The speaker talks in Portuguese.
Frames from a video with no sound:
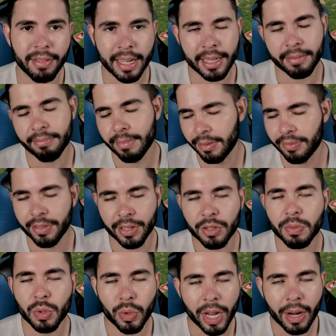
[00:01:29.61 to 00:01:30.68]
Vai, enfim,
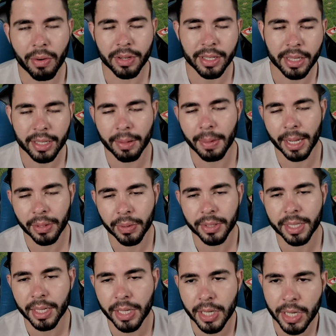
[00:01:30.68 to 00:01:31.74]
diminuir a quantidade de trabalhadores que a